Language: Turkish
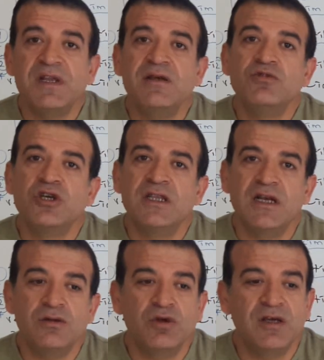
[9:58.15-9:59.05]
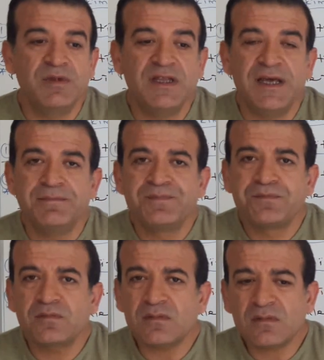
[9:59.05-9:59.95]
Milli mücadele
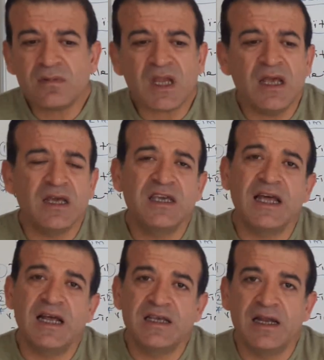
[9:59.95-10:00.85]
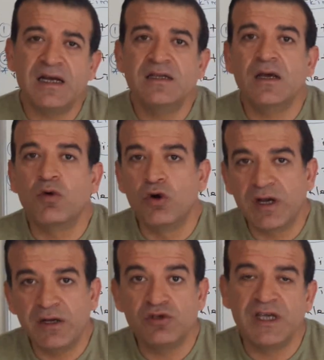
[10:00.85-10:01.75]
döneminde e, genelgelerde,
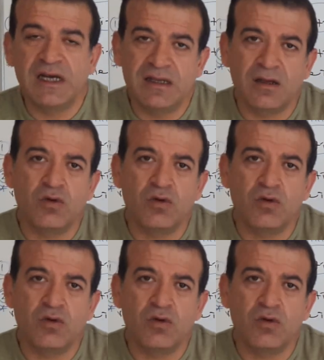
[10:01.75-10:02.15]
kongre özellikle